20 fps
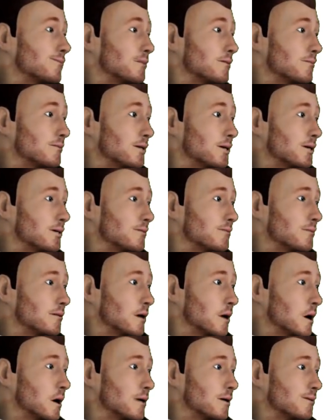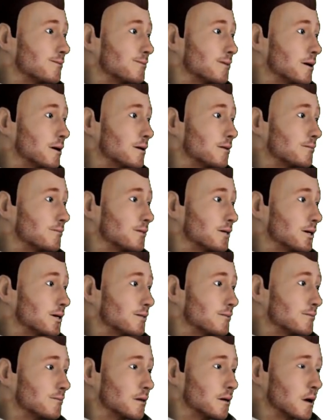rilascio intelligente di
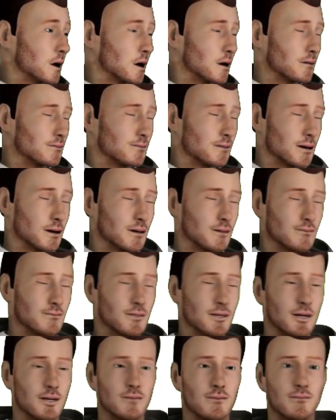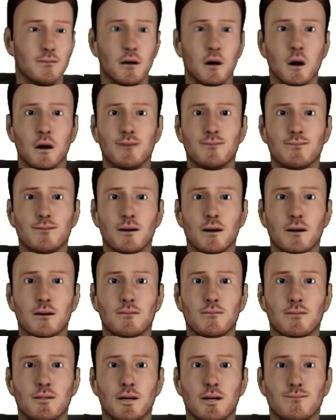molecole di odore pulito e deodorizzazione
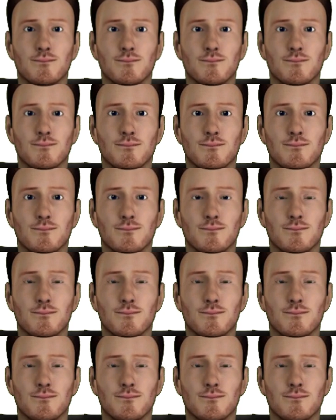antibatterico.